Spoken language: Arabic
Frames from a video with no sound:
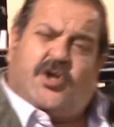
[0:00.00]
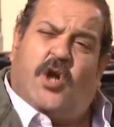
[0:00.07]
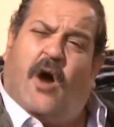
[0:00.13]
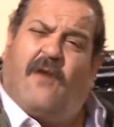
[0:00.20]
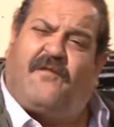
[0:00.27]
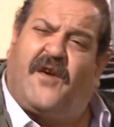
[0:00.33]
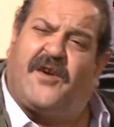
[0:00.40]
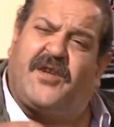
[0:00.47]

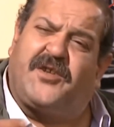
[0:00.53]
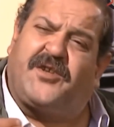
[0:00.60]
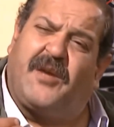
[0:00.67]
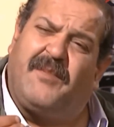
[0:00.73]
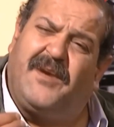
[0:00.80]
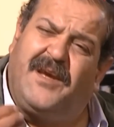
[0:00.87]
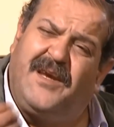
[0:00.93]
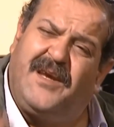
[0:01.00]
شلون فردة
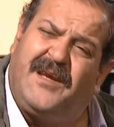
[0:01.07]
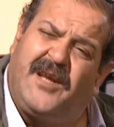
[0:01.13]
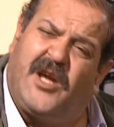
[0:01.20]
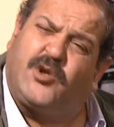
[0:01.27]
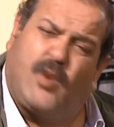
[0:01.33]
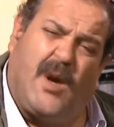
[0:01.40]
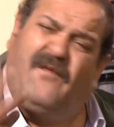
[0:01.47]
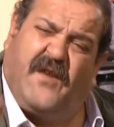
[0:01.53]
يمين؟
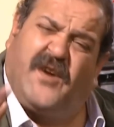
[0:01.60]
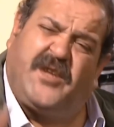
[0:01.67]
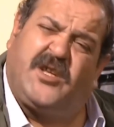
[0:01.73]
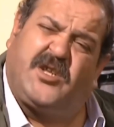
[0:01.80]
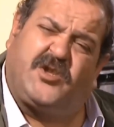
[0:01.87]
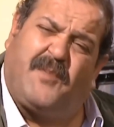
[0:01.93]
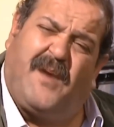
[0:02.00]
ليش وين فردة